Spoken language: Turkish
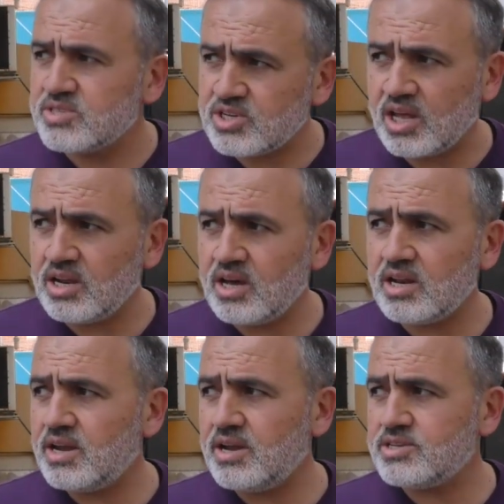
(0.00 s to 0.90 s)
İnşallah
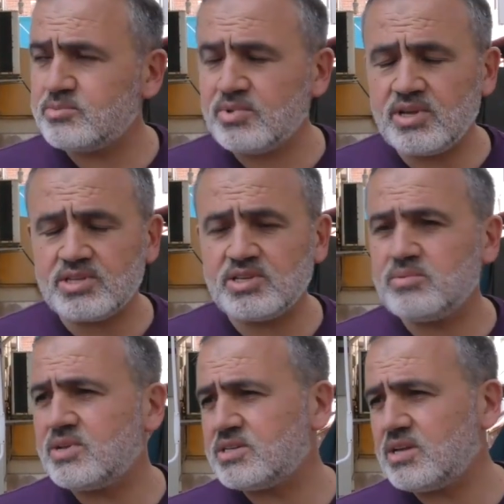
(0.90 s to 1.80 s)
Allah nasip
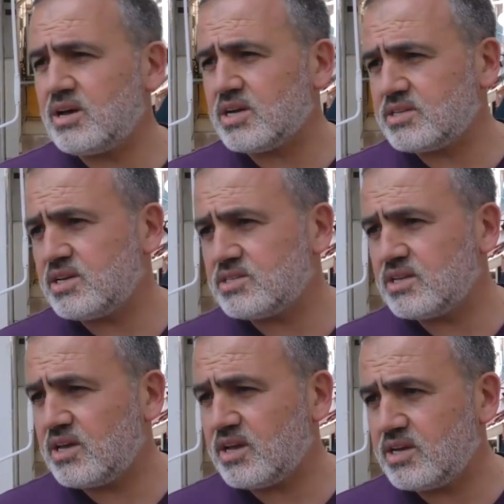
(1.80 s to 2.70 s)
ederse biraz da
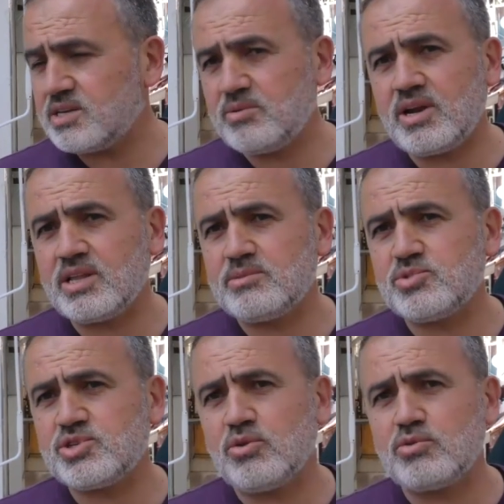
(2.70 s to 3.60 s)
Akdeniz'de de herhangi bir
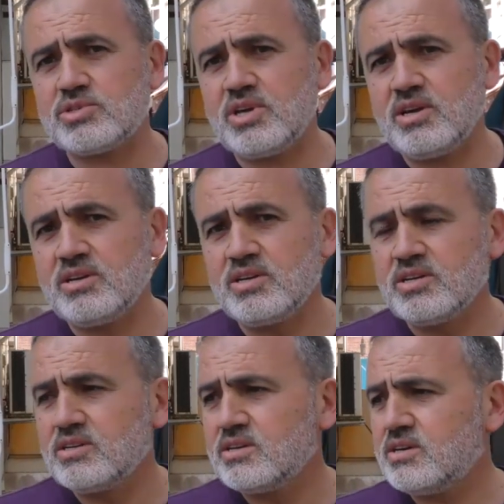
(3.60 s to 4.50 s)
aradığımız şey olursa
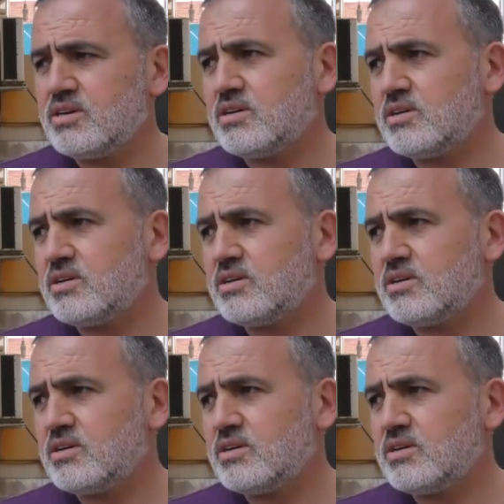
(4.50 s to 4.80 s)
e,